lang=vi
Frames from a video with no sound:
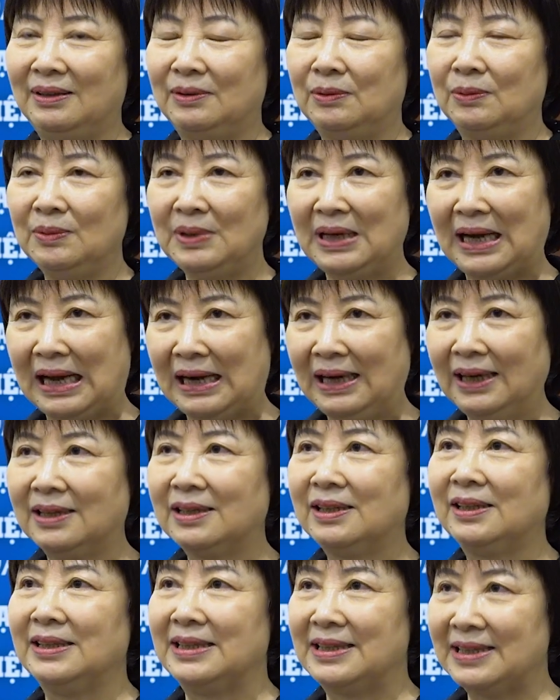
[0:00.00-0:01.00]
cũng khá là
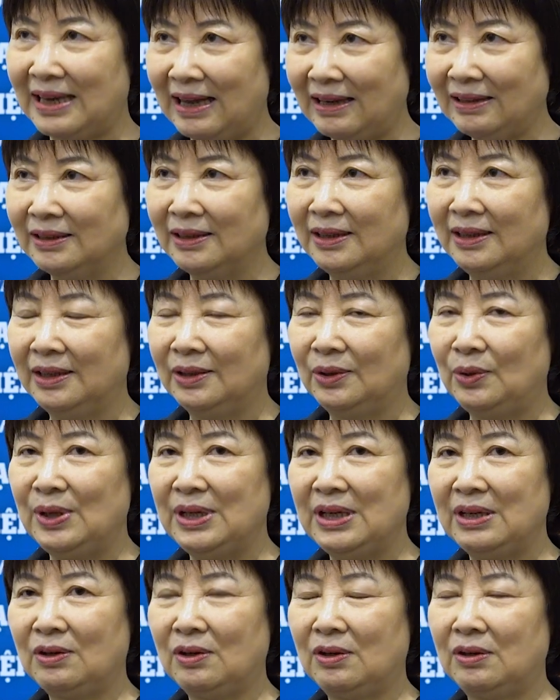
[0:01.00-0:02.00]
khởi sắc tuy
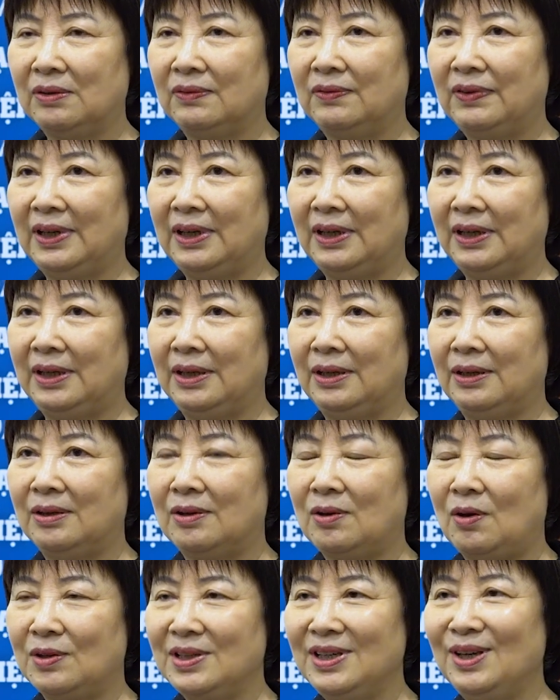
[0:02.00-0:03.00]
nhiên còn phải
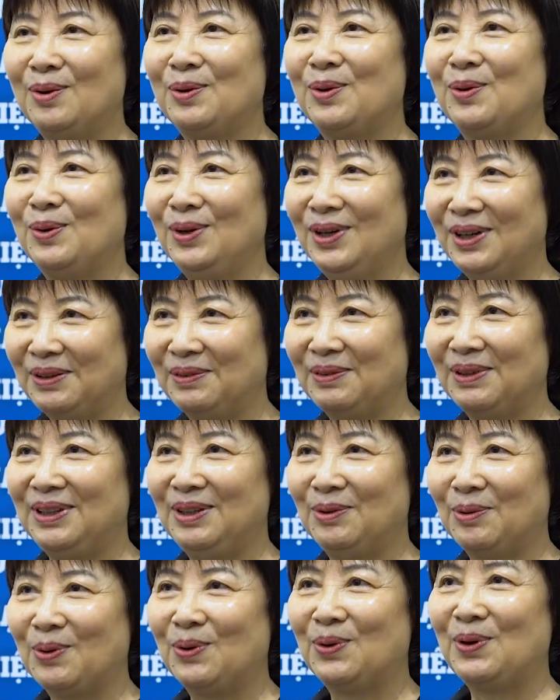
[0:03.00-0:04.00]
có nhiều nỗ lực và
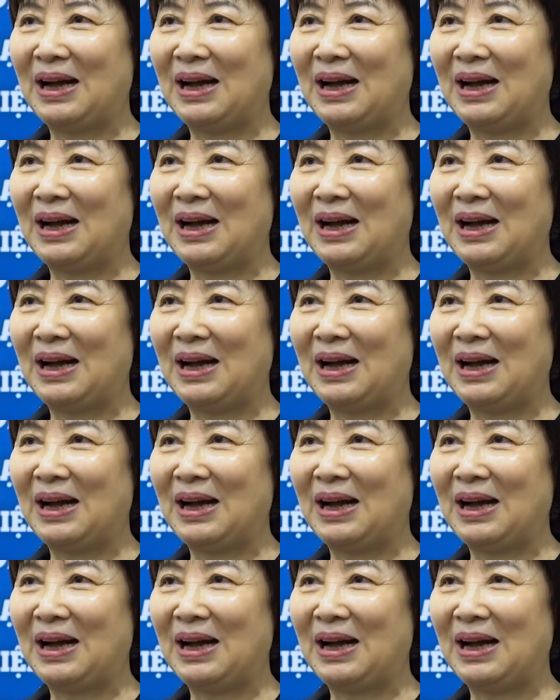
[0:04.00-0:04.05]
nhiều cố